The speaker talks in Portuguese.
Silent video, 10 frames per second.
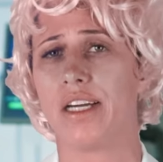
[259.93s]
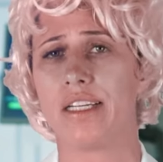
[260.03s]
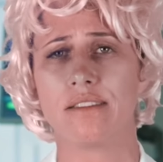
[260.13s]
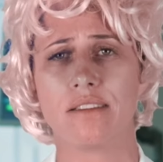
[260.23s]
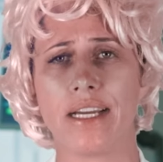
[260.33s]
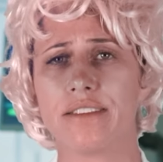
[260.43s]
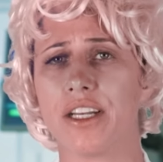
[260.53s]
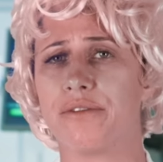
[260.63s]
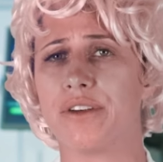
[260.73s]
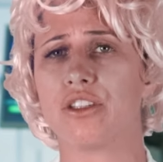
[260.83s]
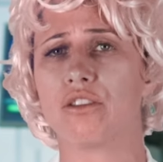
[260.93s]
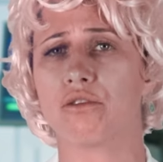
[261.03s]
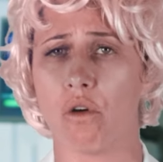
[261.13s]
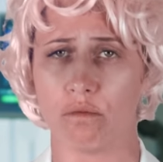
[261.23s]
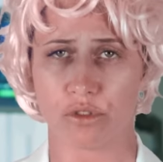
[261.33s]
realizar
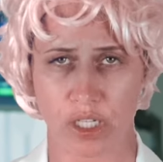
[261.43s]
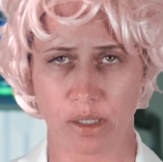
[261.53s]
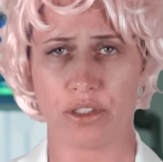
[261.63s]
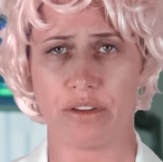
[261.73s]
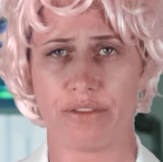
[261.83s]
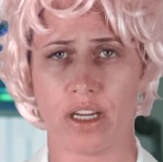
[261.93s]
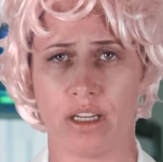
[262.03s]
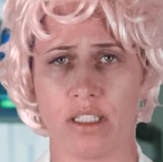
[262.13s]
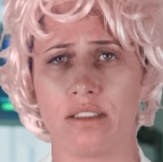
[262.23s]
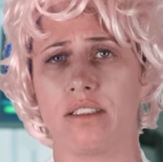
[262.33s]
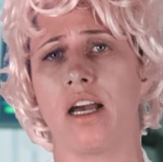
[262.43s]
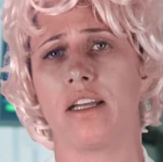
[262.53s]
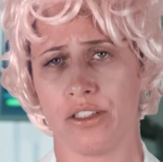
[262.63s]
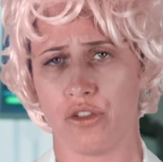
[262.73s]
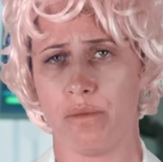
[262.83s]
entrevistas com o um time de vendas e
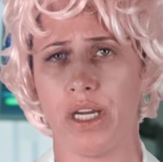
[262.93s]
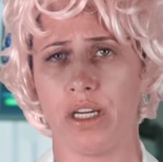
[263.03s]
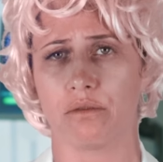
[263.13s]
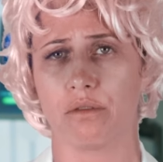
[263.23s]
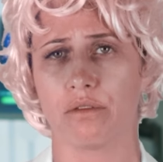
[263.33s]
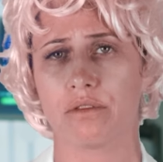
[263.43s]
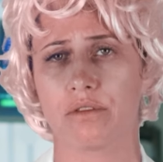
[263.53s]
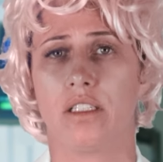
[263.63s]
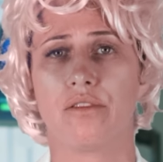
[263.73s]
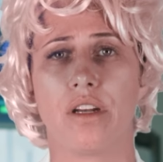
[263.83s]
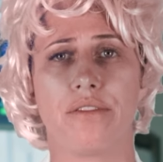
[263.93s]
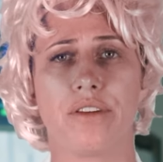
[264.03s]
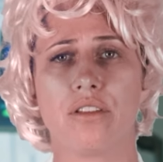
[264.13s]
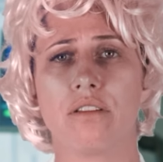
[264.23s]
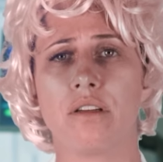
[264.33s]
atendimento,
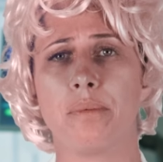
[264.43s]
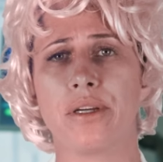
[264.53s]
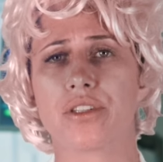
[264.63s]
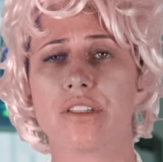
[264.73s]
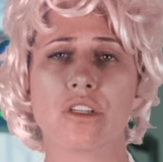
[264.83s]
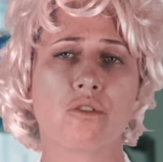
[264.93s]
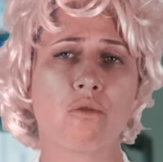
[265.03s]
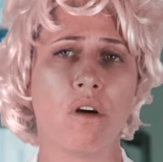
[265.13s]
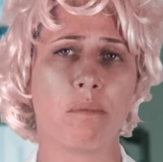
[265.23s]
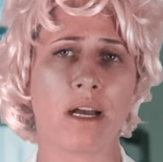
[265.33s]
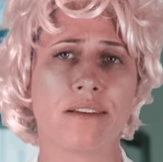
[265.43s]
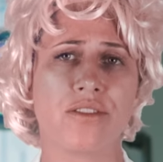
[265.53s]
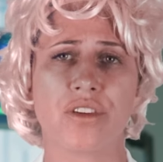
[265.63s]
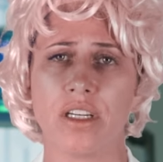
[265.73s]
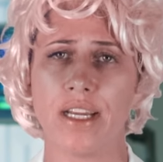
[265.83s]
entrevistas e pesquisas com a
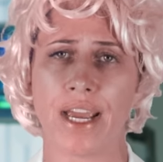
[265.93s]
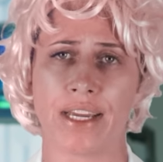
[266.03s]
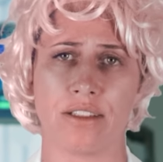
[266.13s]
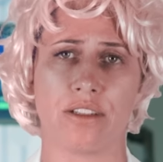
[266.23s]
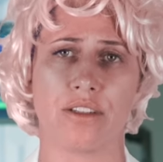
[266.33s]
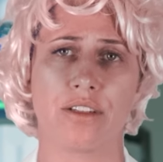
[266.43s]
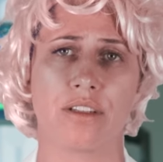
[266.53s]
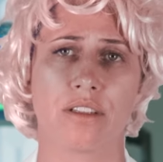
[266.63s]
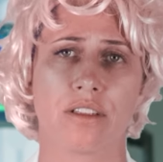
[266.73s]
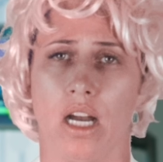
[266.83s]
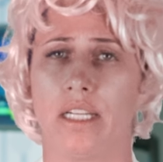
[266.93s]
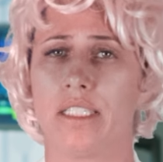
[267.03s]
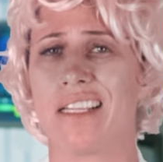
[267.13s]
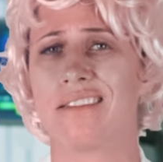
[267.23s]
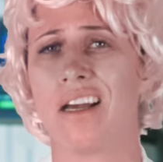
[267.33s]
base de clientes,
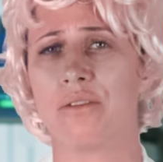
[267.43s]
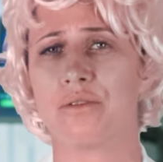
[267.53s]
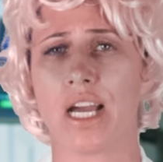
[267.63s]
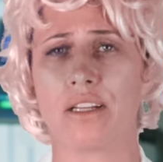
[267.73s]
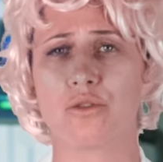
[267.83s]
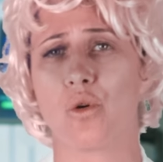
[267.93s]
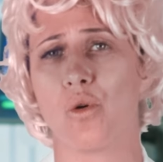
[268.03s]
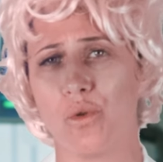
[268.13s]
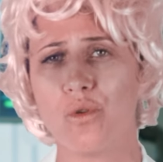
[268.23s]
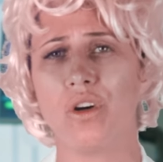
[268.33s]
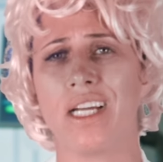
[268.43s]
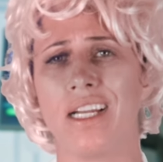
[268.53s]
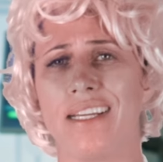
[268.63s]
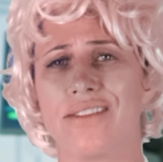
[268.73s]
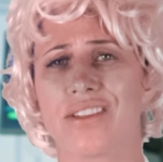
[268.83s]
analisar os dados com Google
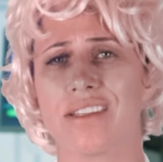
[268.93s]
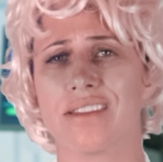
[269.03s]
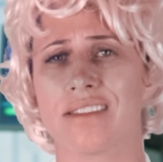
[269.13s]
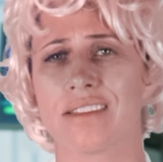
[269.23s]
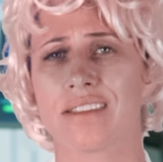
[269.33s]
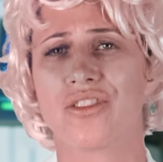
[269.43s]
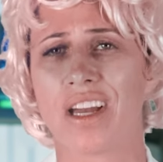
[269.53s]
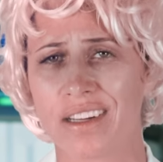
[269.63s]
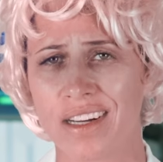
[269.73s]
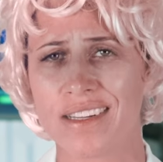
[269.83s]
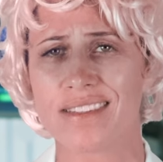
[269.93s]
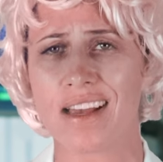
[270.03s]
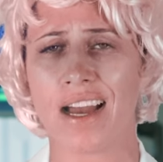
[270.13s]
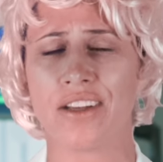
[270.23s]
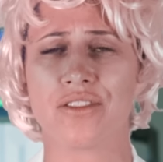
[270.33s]
Analytics, Instagram
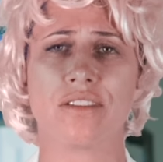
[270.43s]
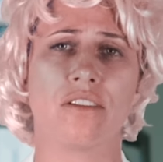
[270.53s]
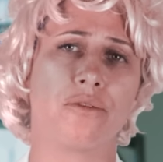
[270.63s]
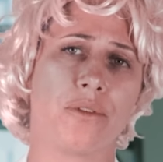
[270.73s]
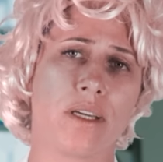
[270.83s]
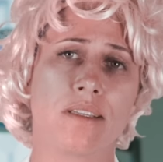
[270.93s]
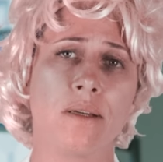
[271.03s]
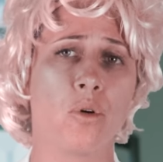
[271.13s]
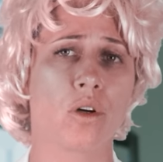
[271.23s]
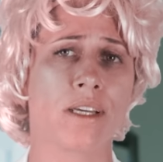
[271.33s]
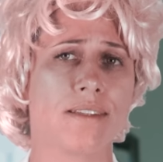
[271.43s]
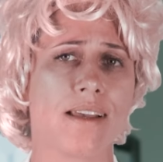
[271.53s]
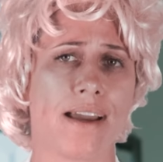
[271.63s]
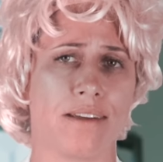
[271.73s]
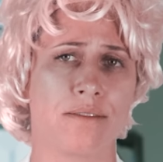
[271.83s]
Insights e Facebook
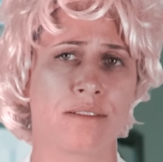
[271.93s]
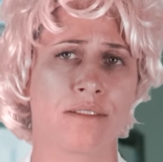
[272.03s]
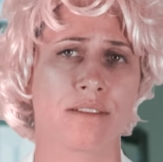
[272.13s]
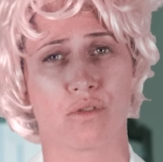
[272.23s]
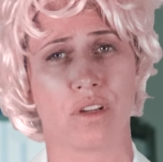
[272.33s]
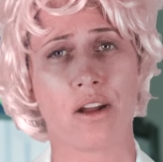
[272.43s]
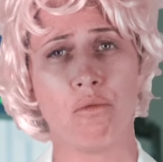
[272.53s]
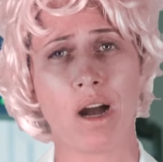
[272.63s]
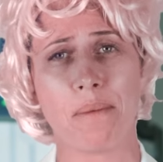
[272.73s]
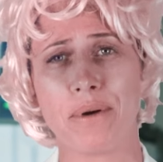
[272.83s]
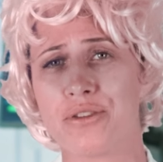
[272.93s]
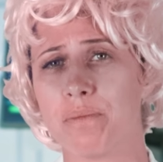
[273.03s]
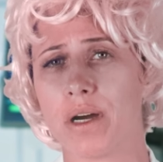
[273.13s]
Insights, usar o um mapa de